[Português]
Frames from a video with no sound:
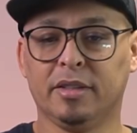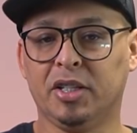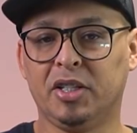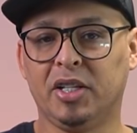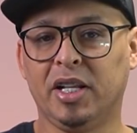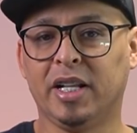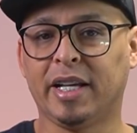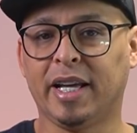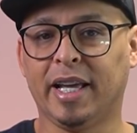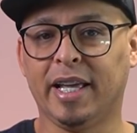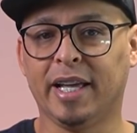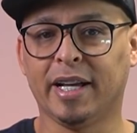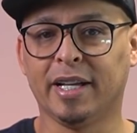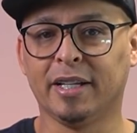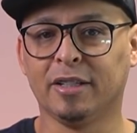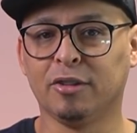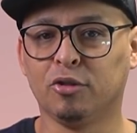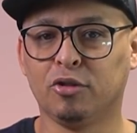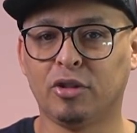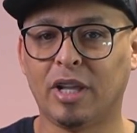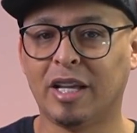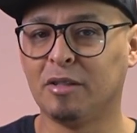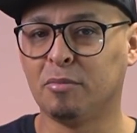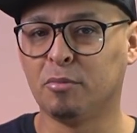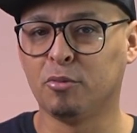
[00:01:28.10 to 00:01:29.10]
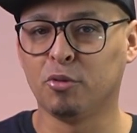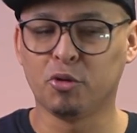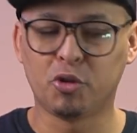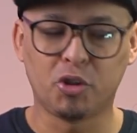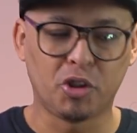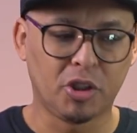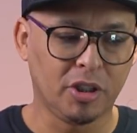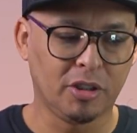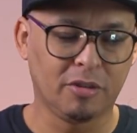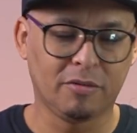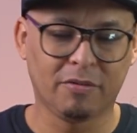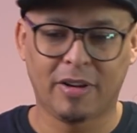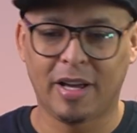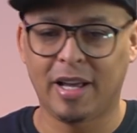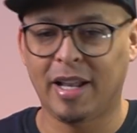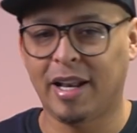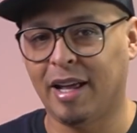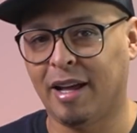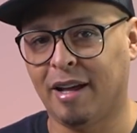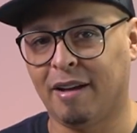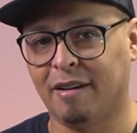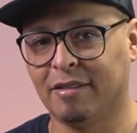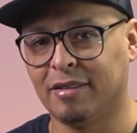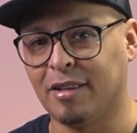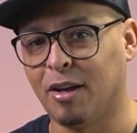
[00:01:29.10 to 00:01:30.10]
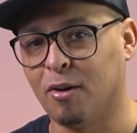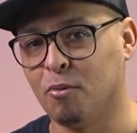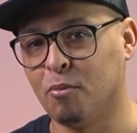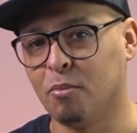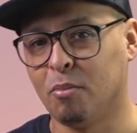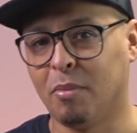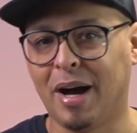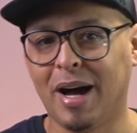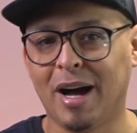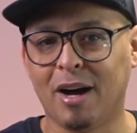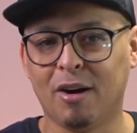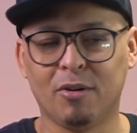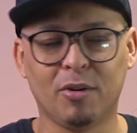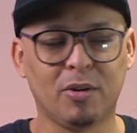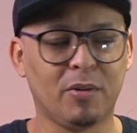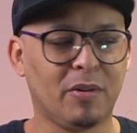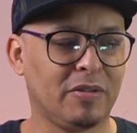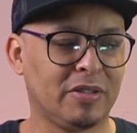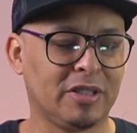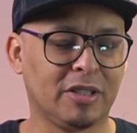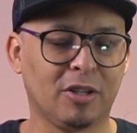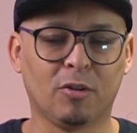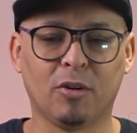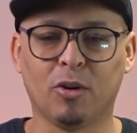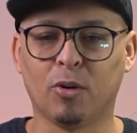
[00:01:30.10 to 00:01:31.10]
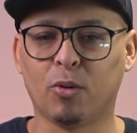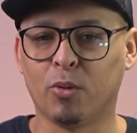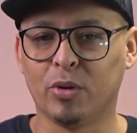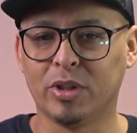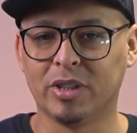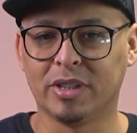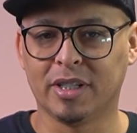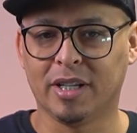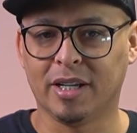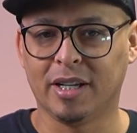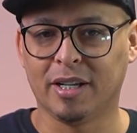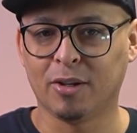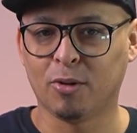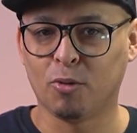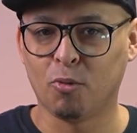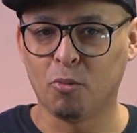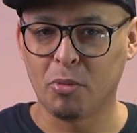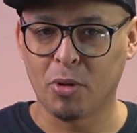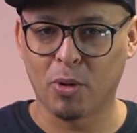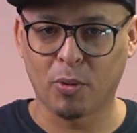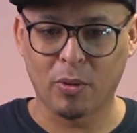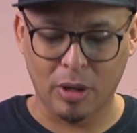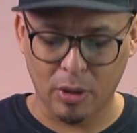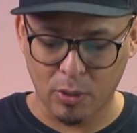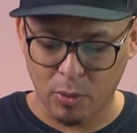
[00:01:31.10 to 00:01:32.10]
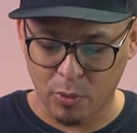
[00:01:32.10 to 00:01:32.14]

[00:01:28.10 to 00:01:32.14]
deixa ele carregando 10 minutinhos, vai lá dar um barro, vai fazer alguma coisa, comer alguma